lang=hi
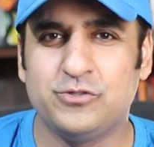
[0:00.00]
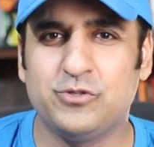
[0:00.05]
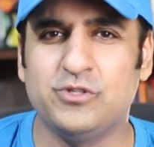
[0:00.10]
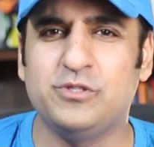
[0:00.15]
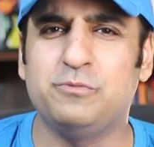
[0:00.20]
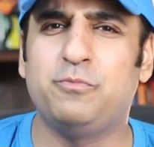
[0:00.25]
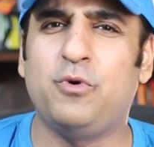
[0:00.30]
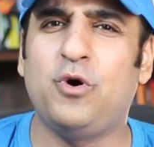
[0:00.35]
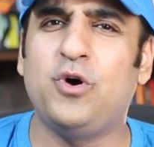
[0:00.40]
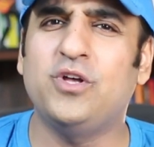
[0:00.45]

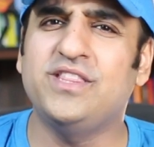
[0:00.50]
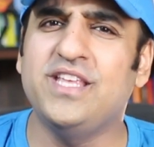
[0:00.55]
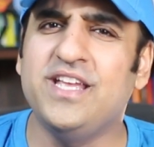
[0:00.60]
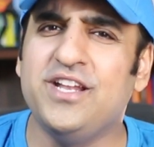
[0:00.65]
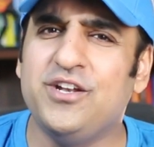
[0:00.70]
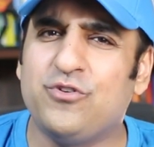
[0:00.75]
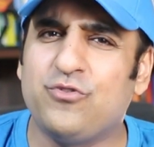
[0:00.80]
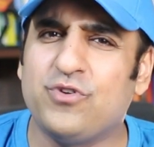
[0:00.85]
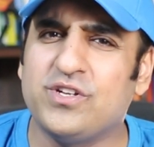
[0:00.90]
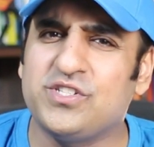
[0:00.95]
सो so, इस बहुत
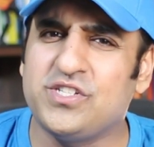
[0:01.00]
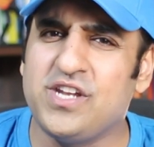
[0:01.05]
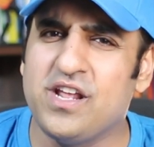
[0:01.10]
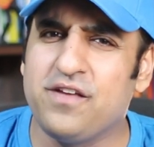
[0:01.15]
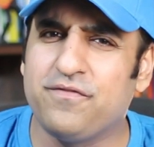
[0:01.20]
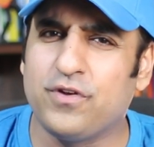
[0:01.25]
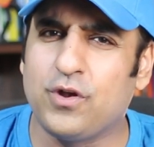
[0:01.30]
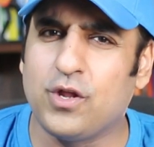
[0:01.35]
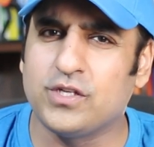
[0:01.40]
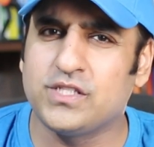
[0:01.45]
ही
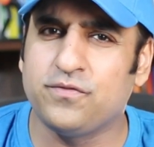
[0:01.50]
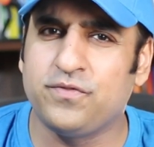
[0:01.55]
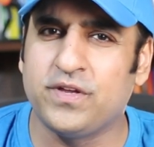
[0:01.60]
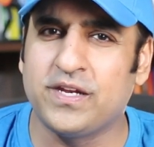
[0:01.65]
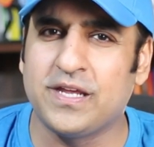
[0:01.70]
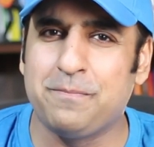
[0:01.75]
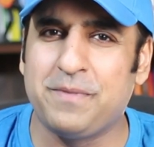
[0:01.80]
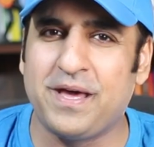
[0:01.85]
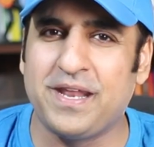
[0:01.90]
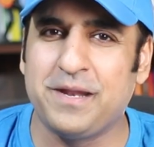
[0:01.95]
इंटरेस्टिंग
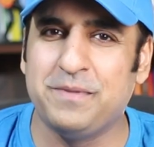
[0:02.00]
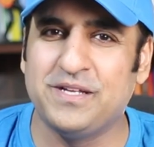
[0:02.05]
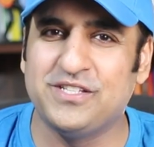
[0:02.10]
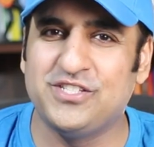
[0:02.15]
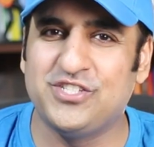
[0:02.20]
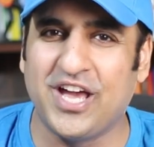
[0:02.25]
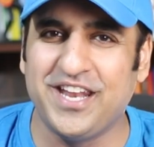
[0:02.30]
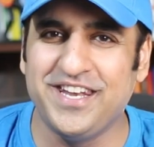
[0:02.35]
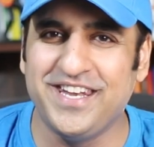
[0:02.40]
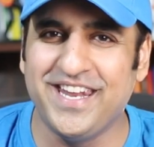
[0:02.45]
फिलोसफर के बारे
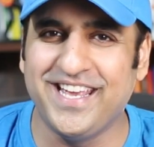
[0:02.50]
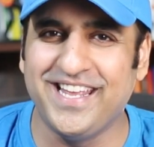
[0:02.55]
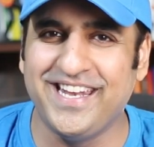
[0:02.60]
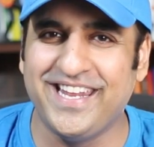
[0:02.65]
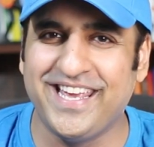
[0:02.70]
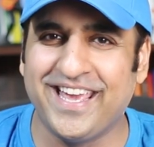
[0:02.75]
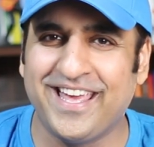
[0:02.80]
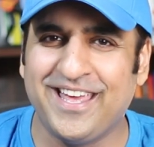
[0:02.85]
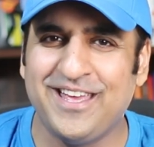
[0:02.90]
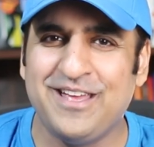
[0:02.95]
में जानने के
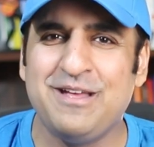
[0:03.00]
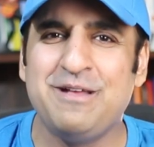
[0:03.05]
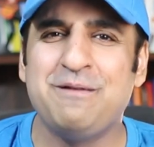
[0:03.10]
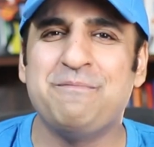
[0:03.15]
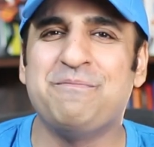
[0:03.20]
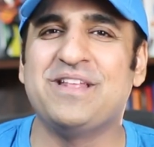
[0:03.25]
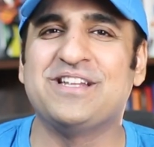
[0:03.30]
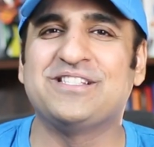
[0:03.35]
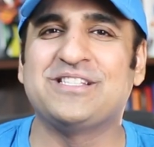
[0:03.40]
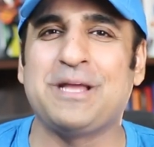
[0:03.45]
लिए
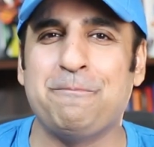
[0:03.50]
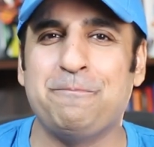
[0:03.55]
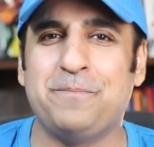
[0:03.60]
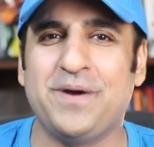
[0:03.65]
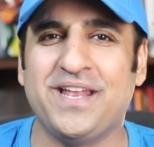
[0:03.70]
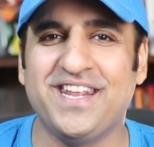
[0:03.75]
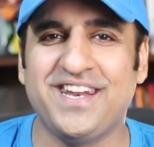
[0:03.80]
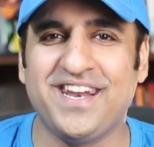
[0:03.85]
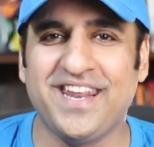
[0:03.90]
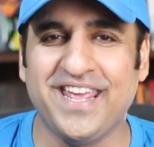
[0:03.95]
मेरे साथ
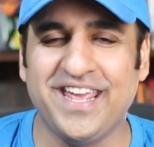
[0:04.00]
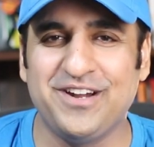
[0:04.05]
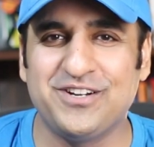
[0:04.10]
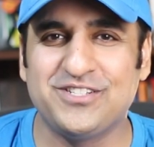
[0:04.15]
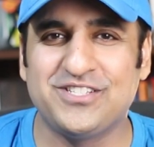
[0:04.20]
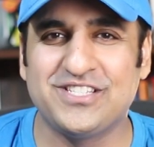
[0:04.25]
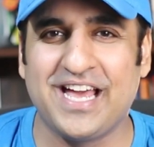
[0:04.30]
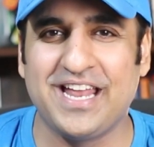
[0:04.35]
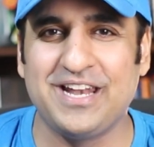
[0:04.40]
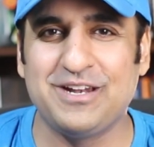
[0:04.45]
बने रहिए
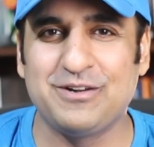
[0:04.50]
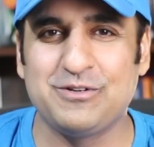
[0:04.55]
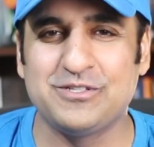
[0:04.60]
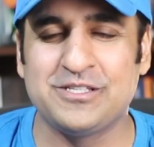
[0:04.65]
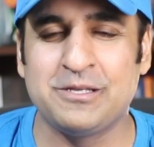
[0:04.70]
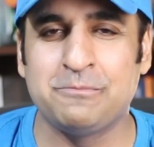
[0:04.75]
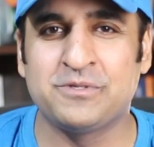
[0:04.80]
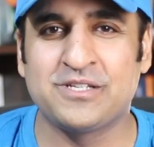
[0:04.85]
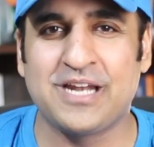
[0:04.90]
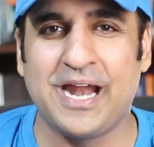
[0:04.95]
और चैनल
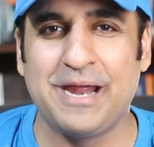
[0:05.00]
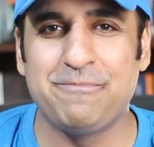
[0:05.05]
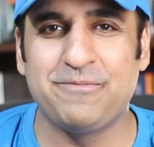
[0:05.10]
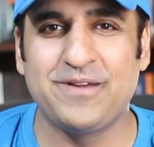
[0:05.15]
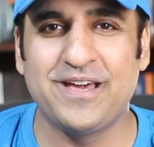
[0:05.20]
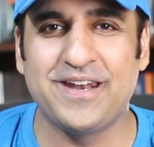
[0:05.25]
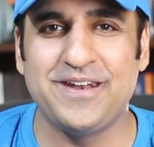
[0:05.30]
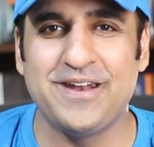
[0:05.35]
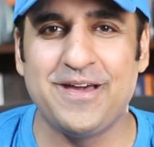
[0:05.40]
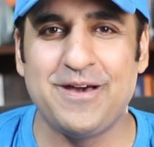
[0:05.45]
को
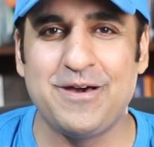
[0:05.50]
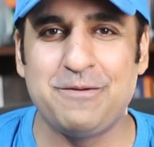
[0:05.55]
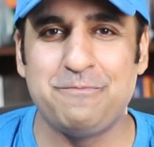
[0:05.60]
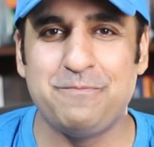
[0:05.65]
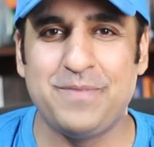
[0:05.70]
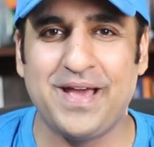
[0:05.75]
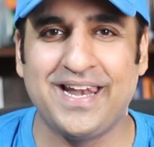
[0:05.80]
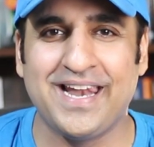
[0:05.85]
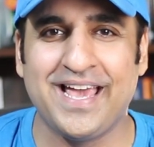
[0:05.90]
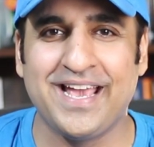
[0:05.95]
सब्सक्राइब करना
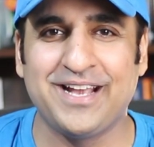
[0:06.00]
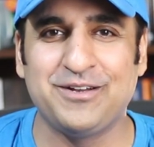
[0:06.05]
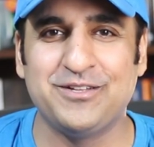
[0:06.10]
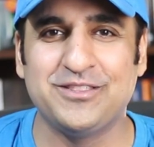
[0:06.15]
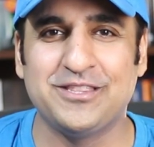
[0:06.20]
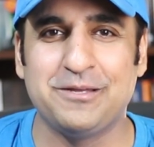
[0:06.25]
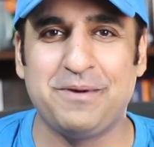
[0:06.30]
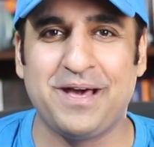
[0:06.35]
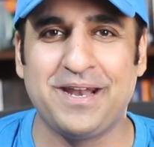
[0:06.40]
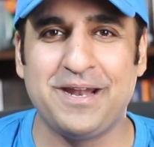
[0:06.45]
और बेल
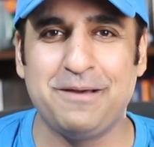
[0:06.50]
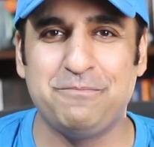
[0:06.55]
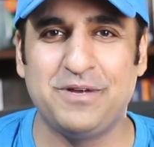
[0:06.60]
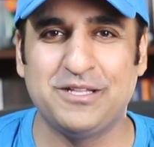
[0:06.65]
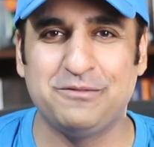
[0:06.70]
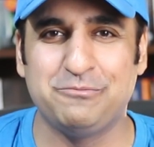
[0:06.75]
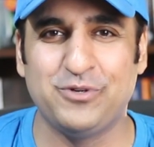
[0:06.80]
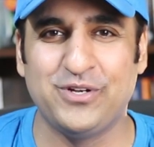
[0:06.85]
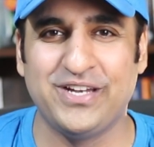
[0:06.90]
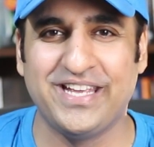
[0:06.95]
आइकॉन दबाना
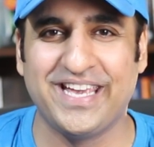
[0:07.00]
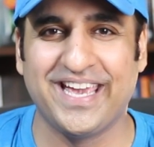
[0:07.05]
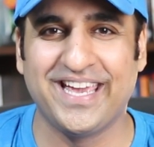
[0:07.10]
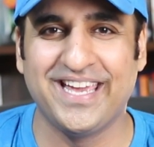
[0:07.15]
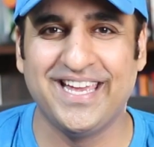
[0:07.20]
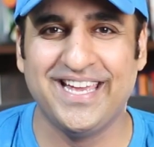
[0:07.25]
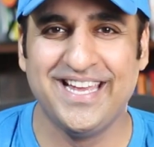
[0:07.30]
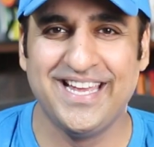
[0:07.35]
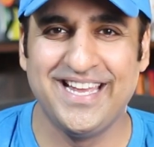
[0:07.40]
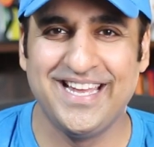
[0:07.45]
मत
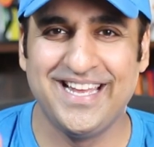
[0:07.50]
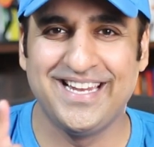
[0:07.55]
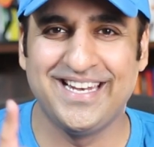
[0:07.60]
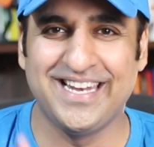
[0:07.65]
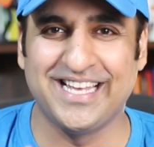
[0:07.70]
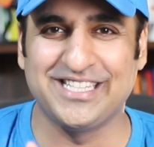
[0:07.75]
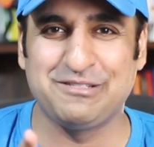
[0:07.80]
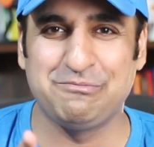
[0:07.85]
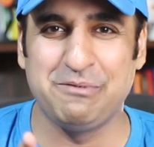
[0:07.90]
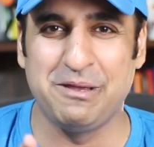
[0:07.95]
भूलिए
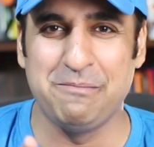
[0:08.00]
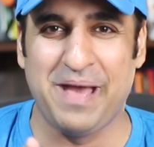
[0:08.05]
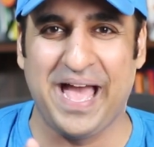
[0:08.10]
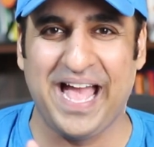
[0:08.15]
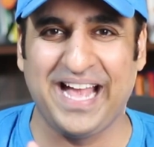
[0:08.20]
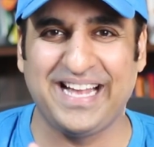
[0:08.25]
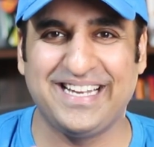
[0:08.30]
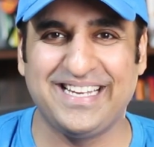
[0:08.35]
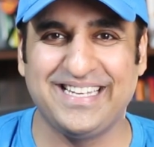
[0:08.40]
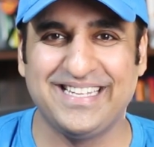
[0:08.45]
लेट्स बी
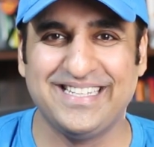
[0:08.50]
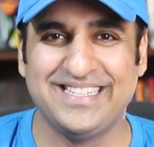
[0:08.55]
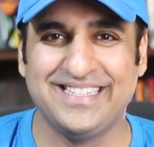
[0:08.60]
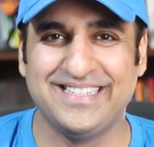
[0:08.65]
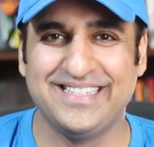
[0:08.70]
बैक